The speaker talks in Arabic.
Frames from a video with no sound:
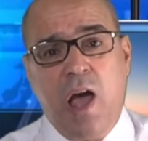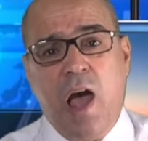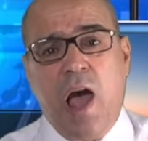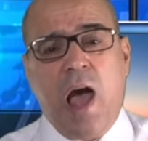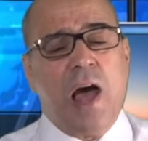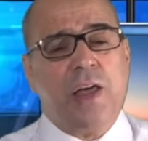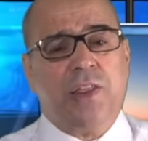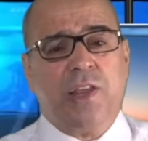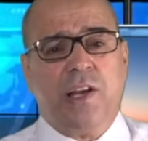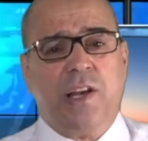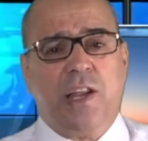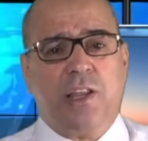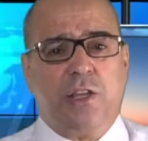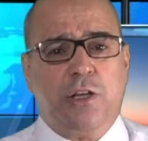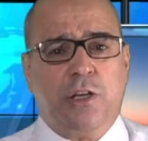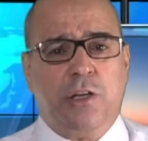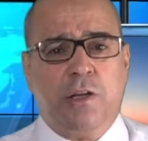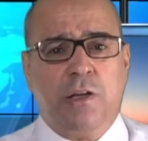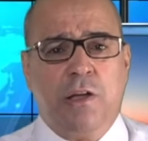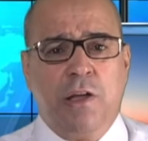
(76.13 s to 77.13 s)
هذا
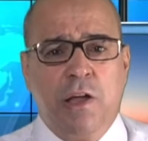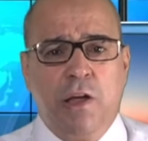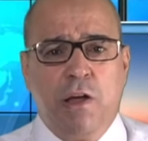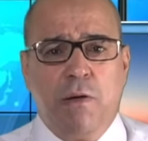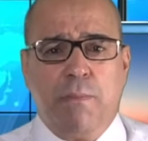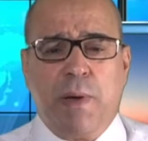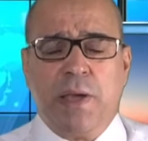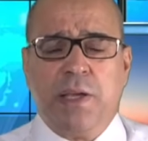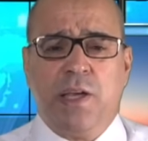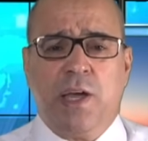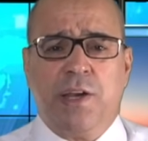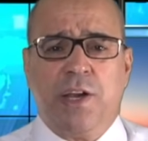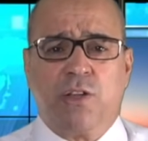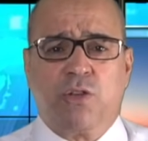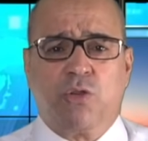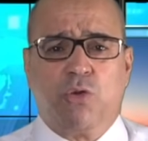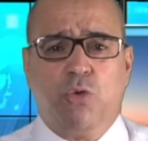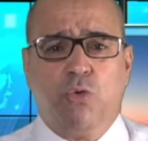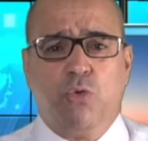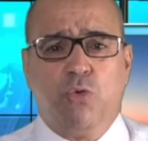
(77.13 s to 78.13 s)
الذي
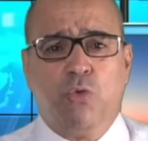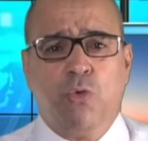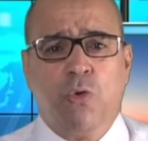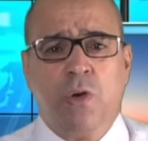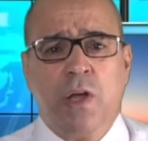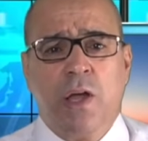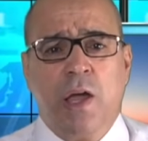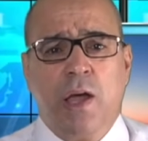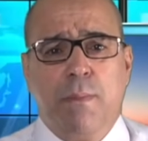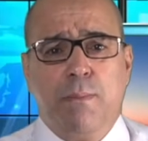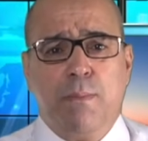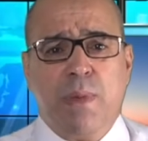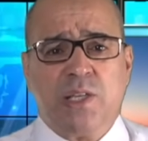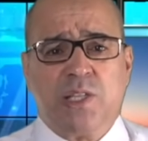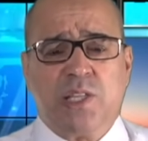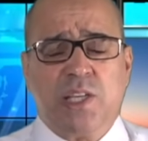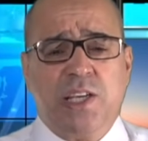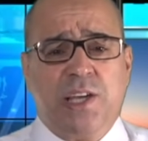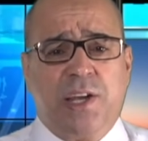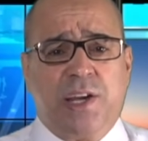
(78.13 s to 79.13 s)
بينته
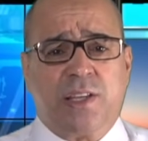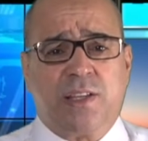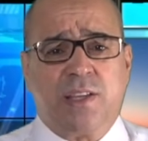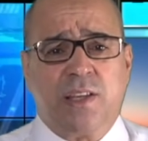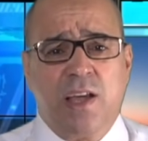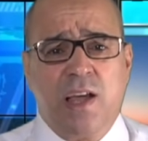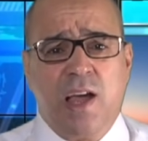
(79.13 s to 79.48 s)
مسيرة